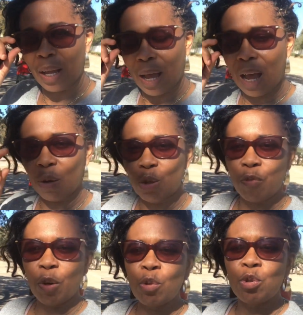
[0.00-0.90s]
Alors je
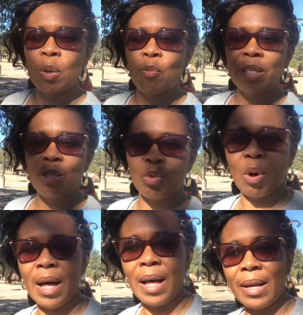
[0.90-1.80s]
vais continuer mon
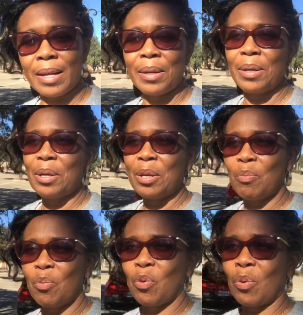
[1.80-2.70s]
histoire,
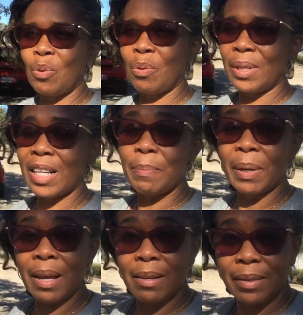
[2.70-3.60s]
mon
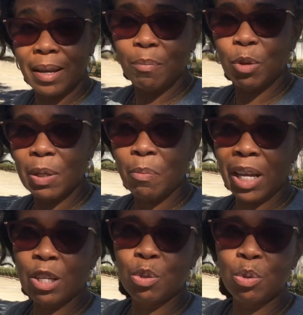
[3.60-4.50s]
expérience, hein, mon
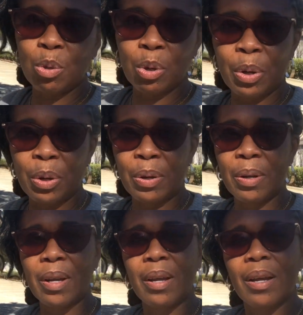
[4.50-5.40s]
témoignage sur euh,
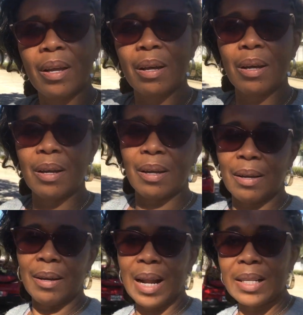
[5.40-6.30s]

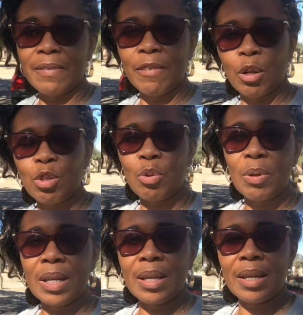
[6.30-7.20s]
euh, la Divi
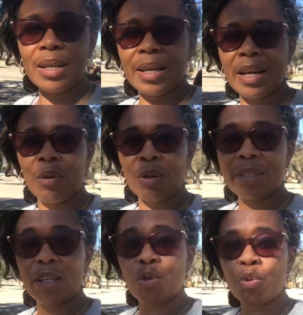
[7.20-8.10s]
et
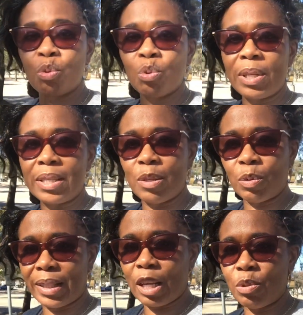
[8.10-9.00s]
notre séjour ici aux
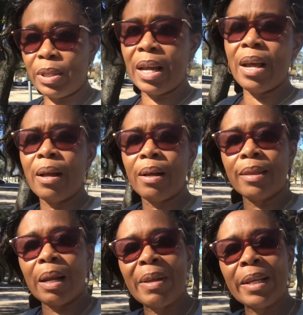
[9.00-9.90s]
États-Unis.
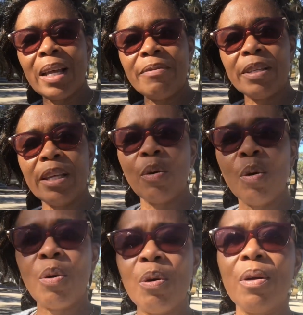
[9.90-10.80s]
Dans mes dernières
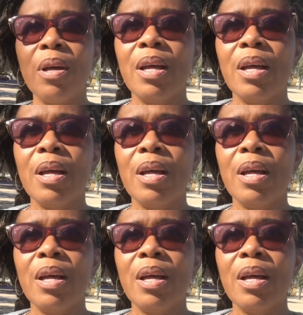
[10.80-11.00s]
vidéos,